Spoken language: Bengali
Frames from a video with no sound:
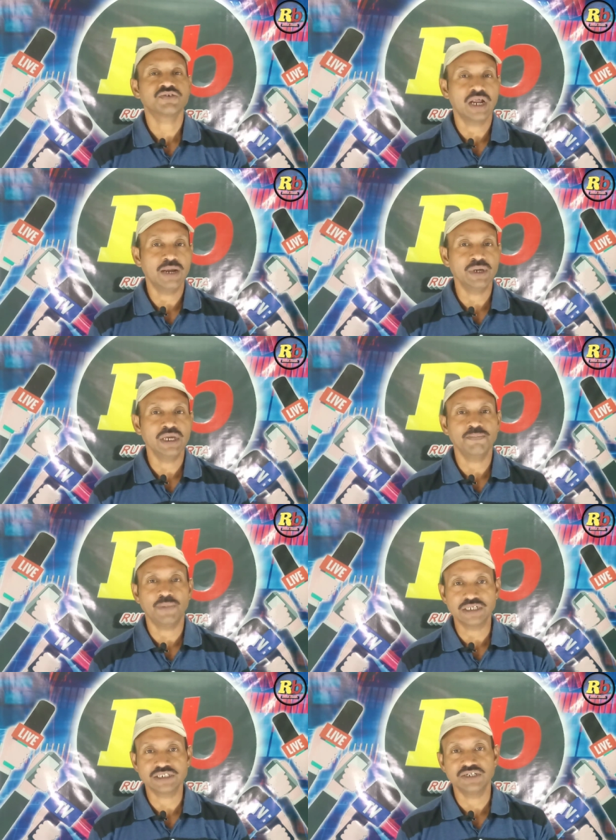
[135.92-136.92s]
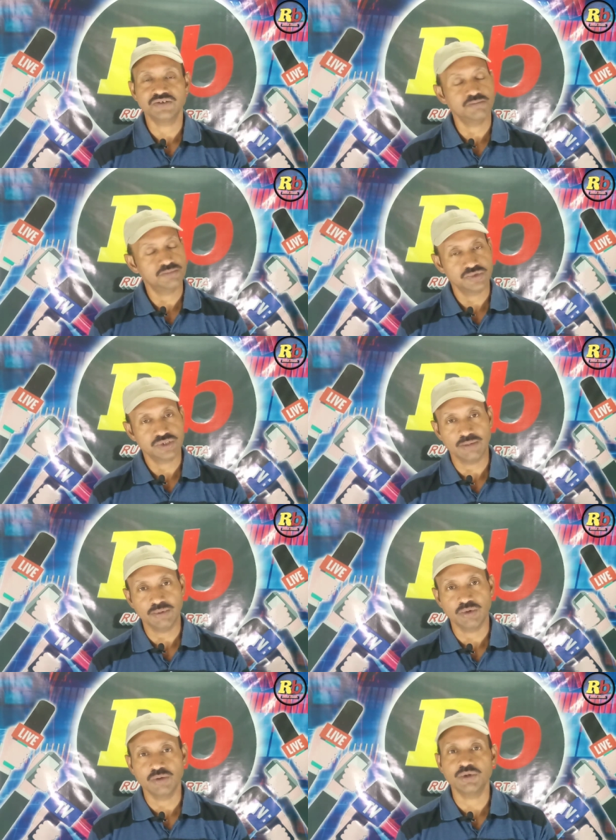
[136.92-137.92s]
ট্রামে বাসে
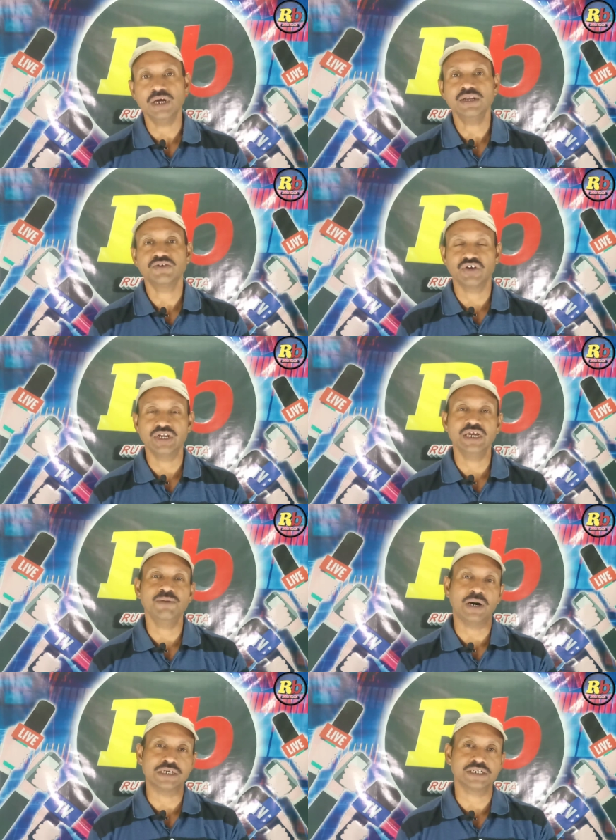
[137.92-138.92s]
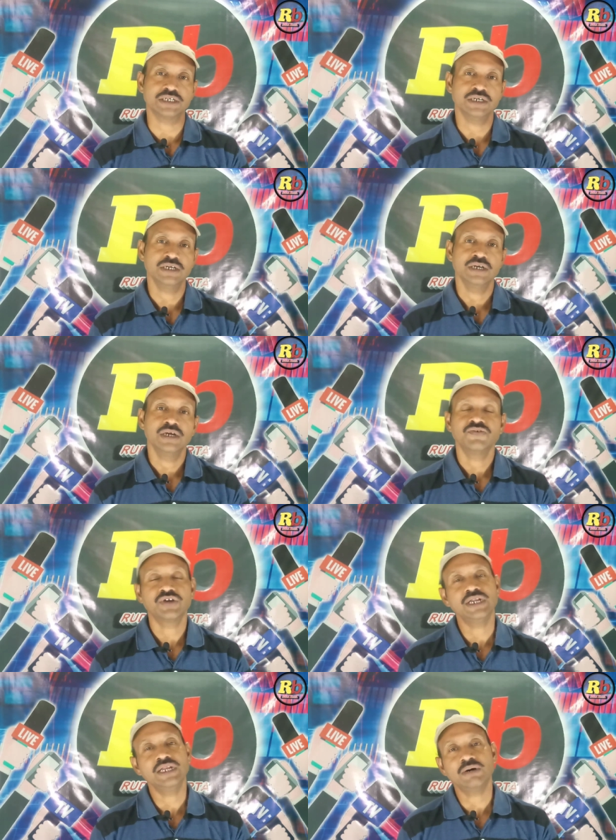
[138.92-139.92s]
ট্রামে বলবো না ট্রেনে বাসে
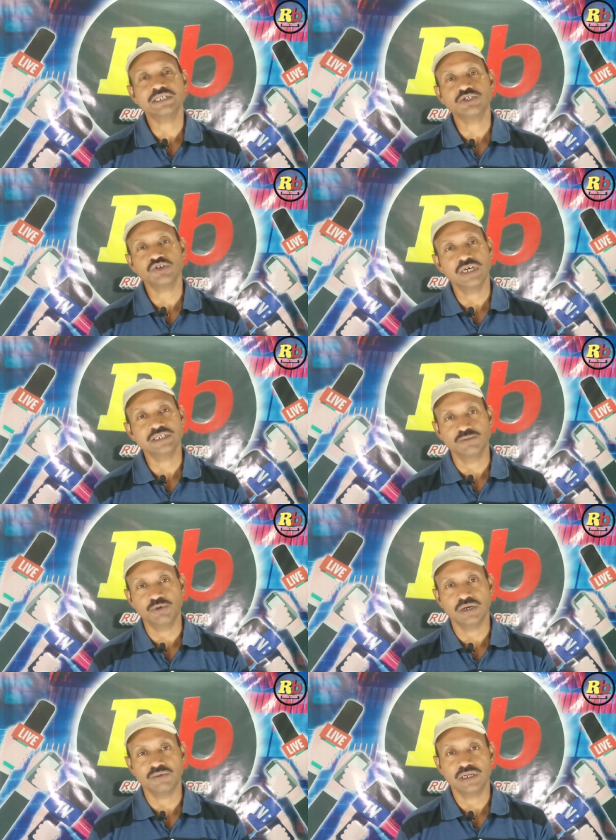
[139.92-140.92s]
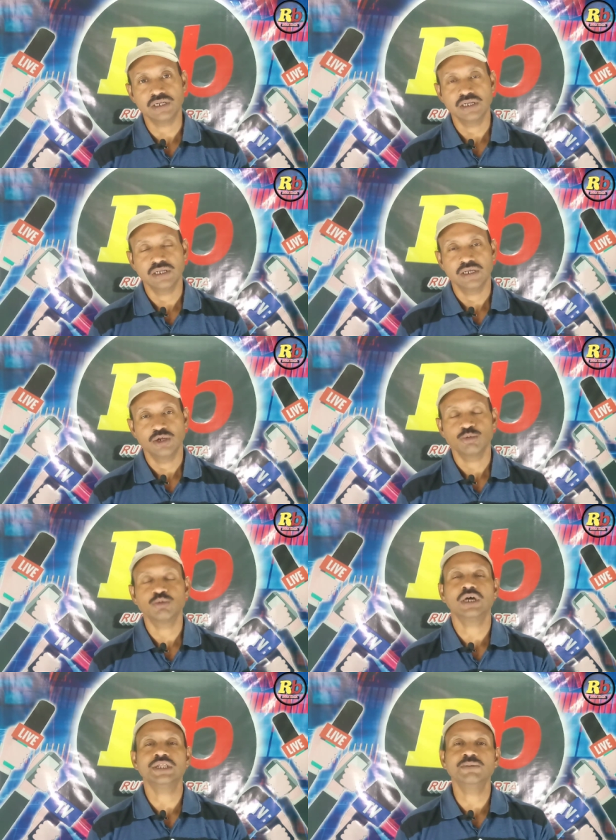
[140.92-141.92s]
ট্রেনে বাসে চড়া জীবন আমার তো
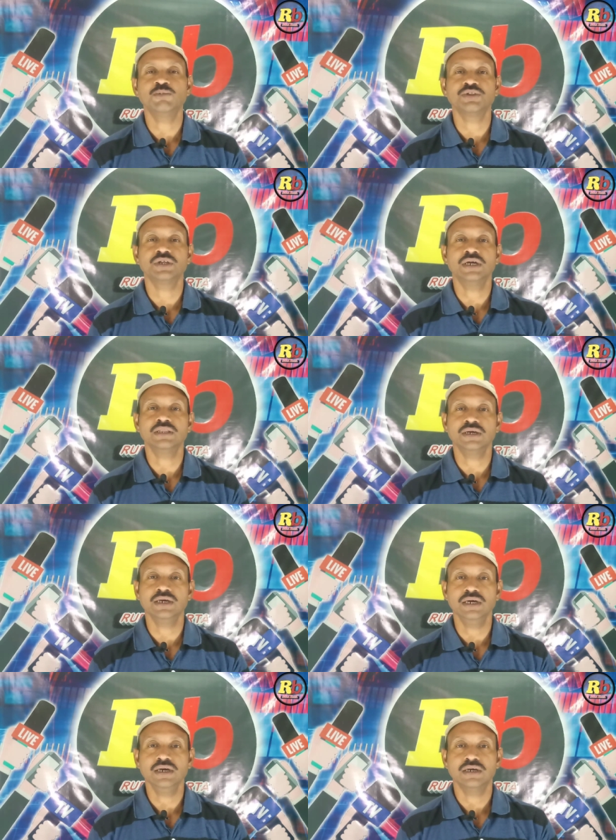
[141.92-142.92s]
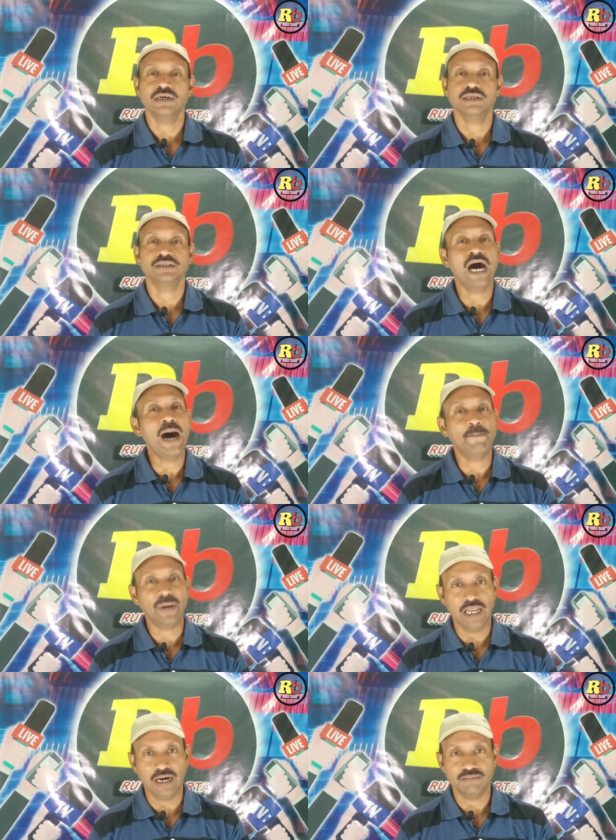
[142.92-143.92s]
তাদের মধ্যেখান থেকে যা
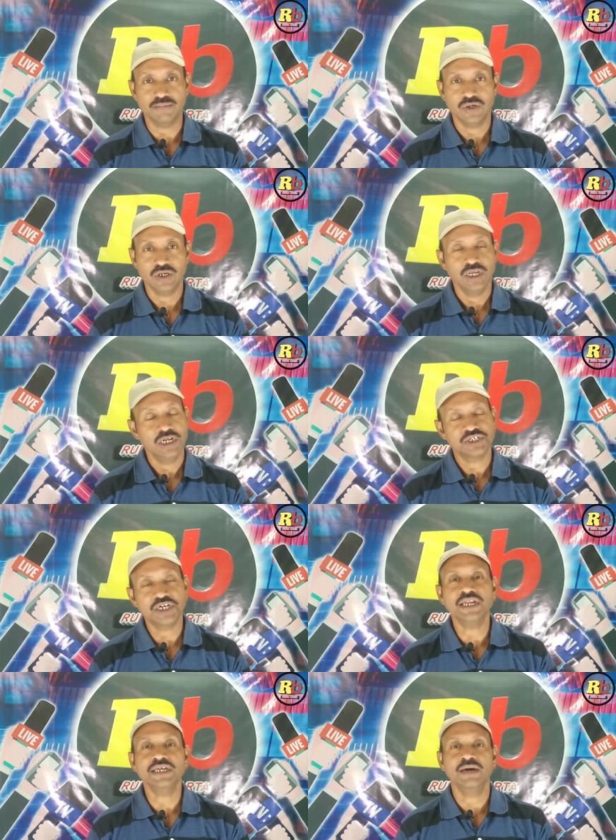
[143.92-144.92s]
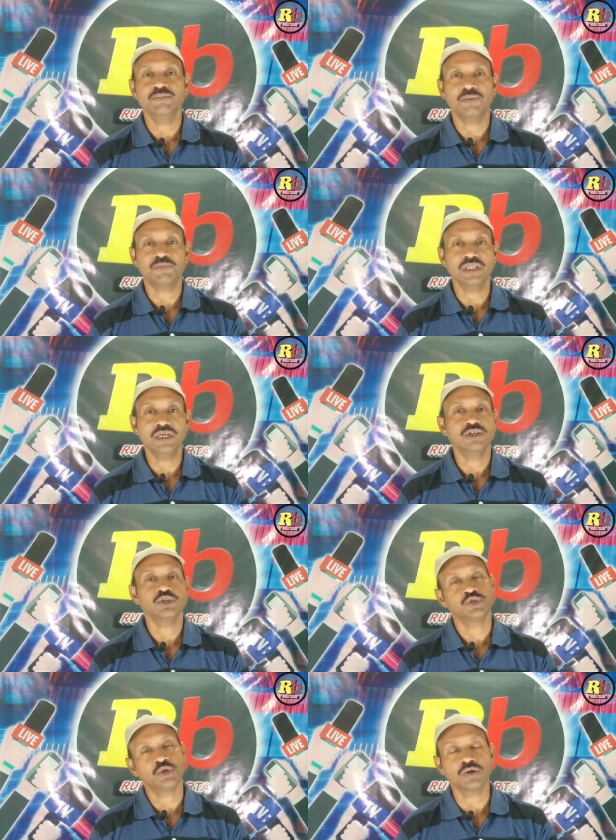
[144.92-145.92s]
পেলাম সেটা নিয়ে আমি আপনাদের
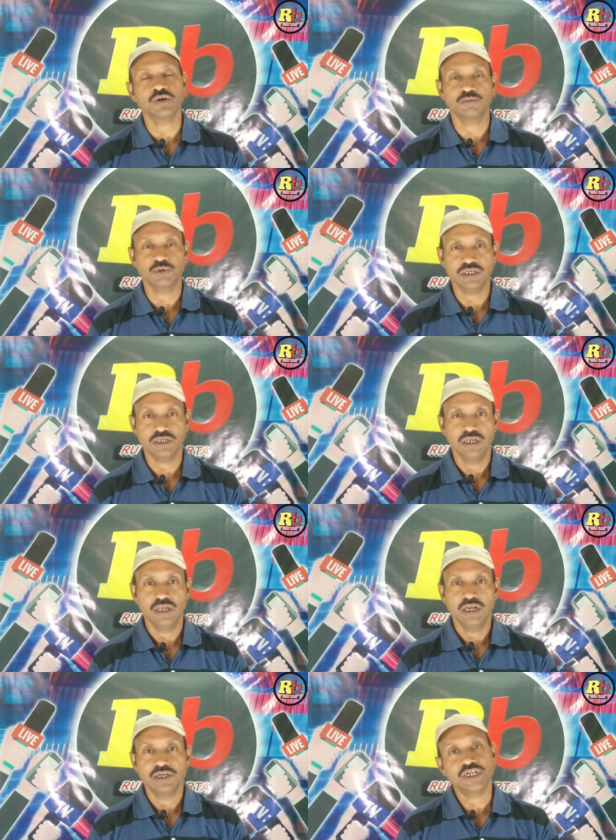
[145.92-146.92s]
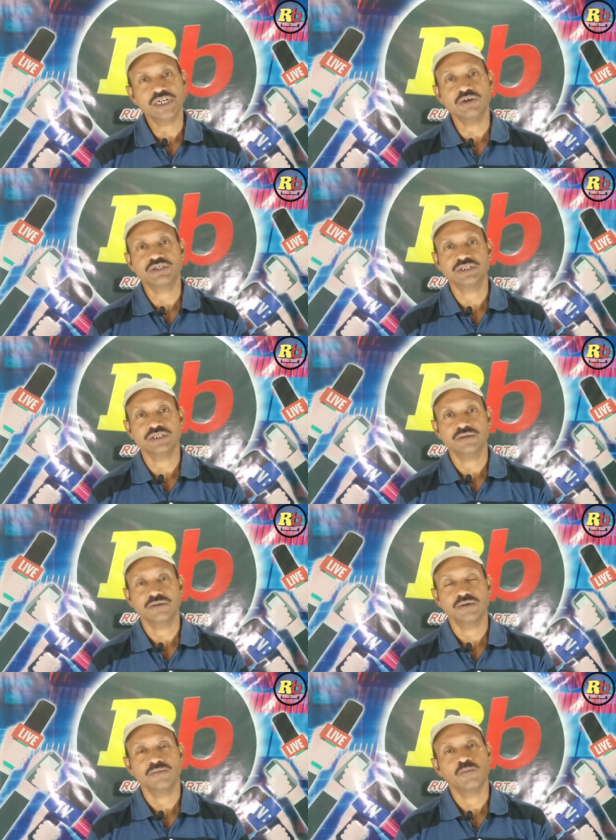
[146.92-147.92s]
ছোট করে বলি সেটা হচ্ছে
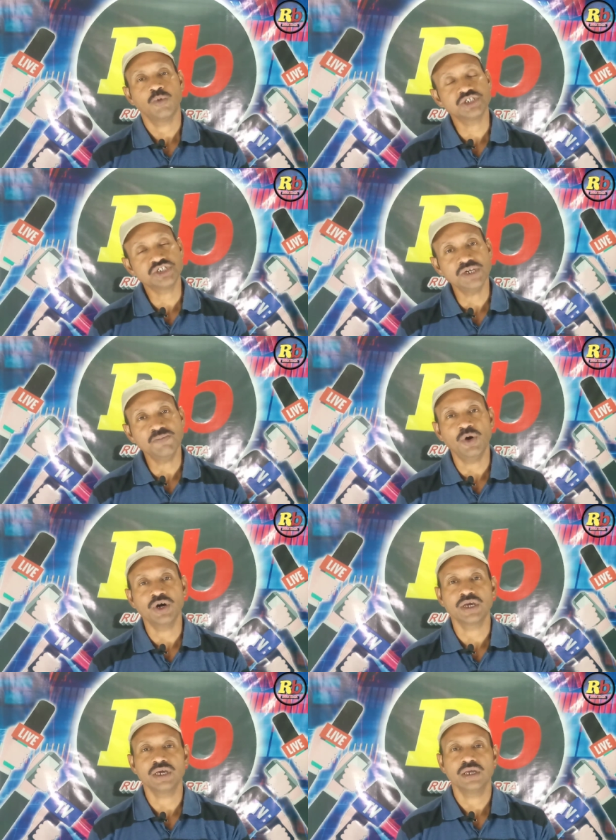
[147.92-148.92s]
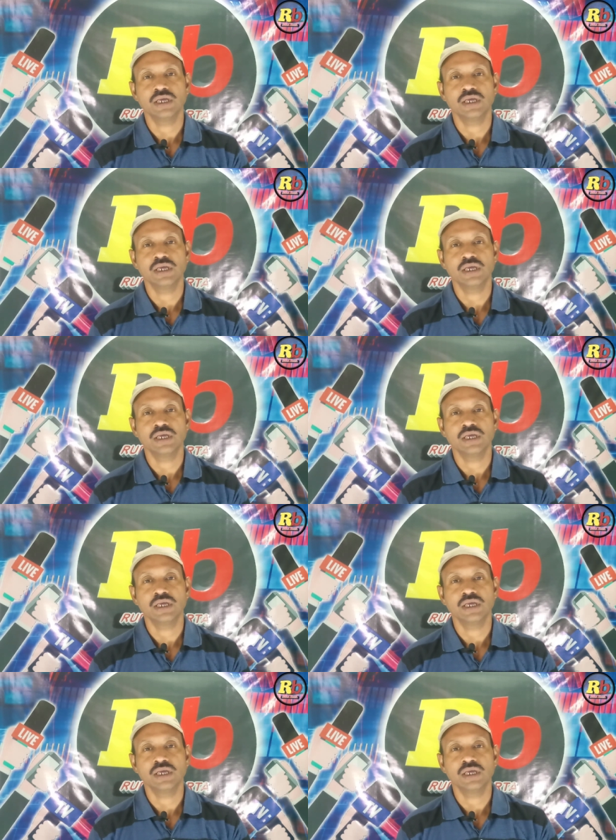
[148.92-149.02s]
পশ্চিমবঙ্গে